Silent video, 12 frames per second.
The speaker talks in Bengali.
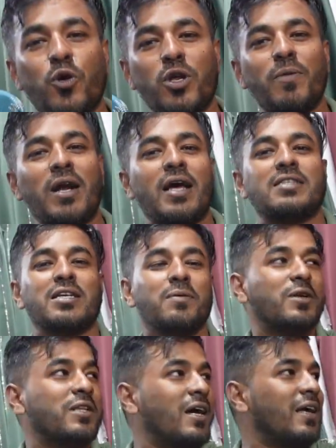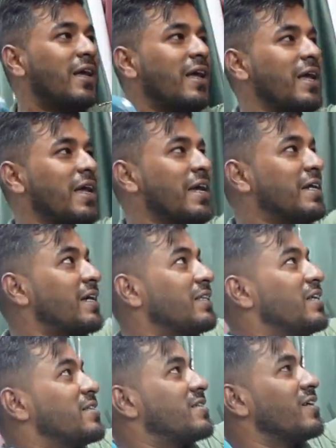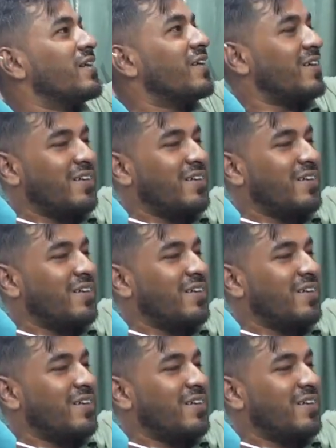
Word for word: পরিমাণ আছে বিদায় এটা দিচ্ছি